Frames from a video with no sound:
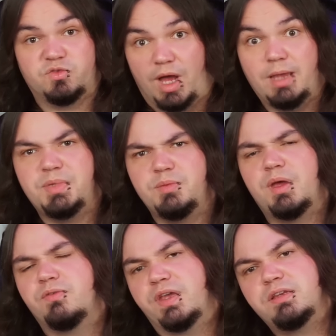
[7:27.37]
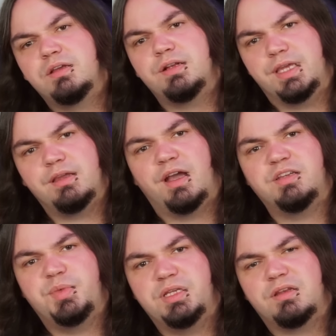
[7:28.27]
der Stripe die perfekte
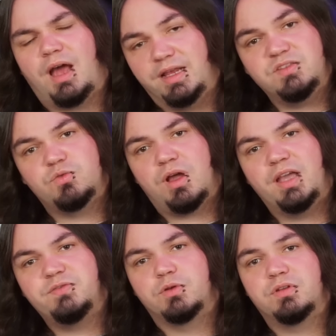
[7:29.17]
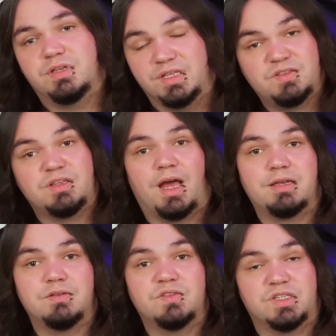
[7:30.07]
Gelegenheit bietet, einzugreifen und diese
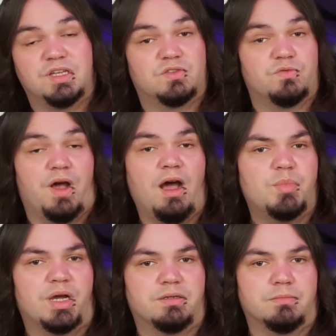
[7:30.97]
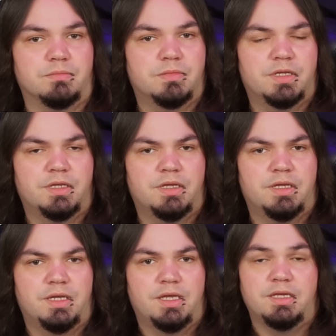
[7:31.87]
Daten sicher zu verarbeiten.
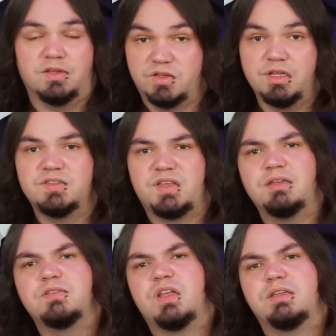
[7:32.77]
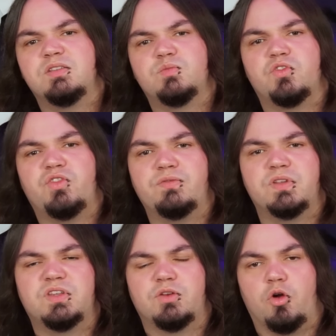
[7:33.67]
Das Interessanteste an diesem
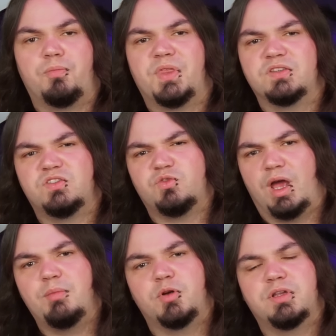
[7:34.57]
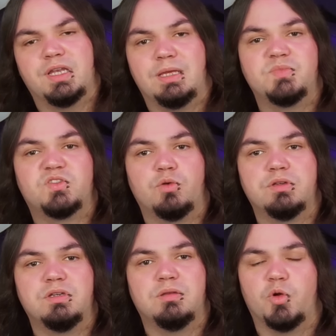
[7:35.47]
Geschäft ist jedoch, dass Stripe
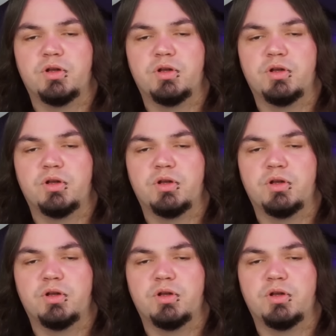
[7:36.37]
Unternehmenskunden die